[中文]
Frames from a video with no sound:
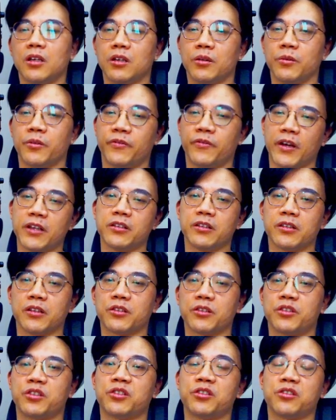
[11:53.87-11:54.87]
我翻译成像
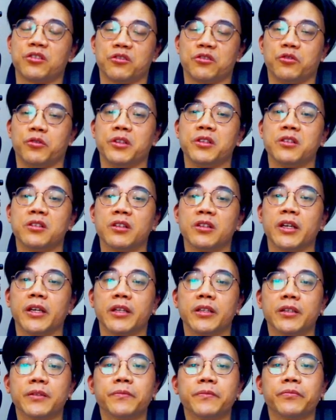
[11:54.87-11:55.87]
齿轮之类
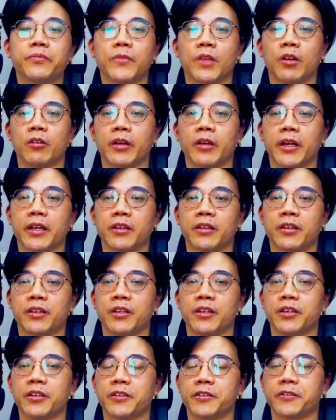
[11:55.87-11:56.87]
的。
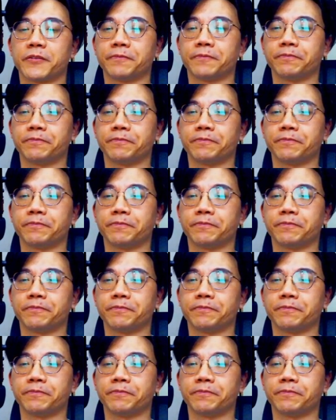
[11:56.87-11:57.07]
OK，gear。